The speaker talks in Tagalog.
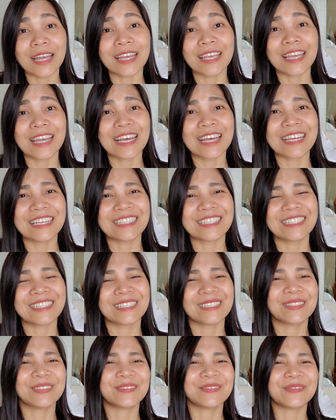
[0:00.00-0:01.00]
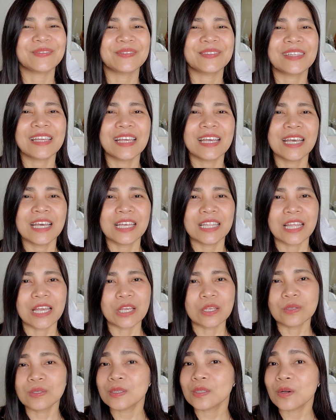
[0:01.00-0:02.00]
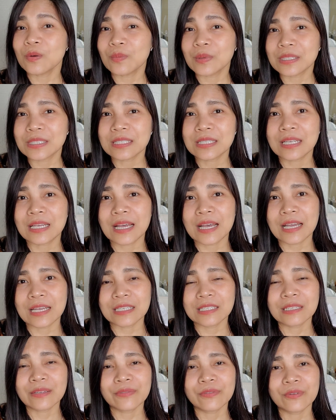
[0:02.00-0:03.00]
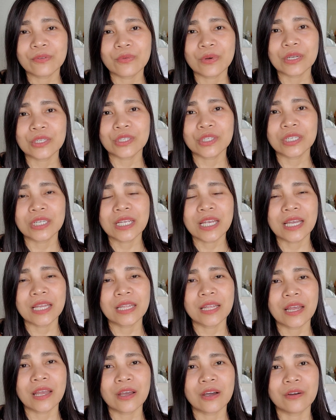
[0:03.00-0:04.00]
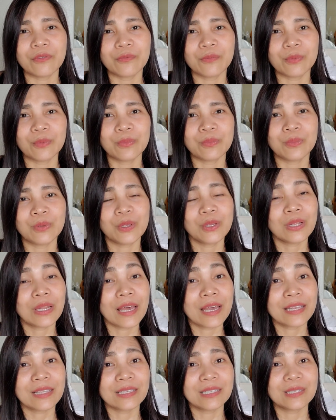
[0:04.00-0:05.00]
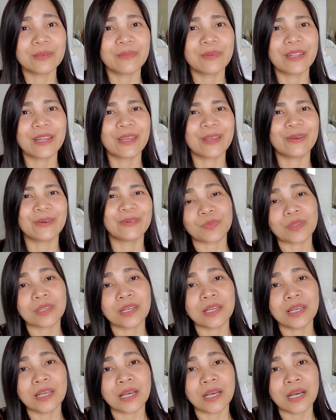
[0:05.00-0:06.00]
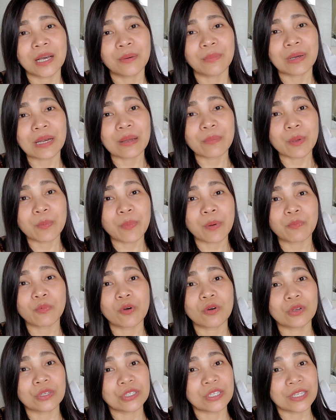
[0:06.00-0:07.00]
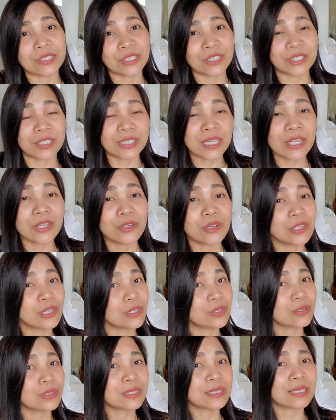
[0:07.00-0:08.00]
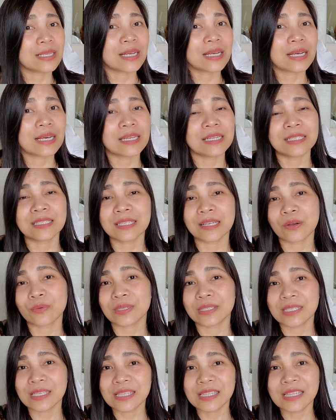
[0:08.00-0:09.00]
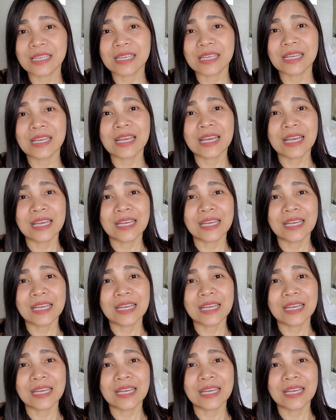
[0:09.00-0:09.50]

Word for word: Ayan. So, thank you so much guys for watching and I hope you like this video. Marami pa po ako isi-share sa inyo dito sa Kanazawa City.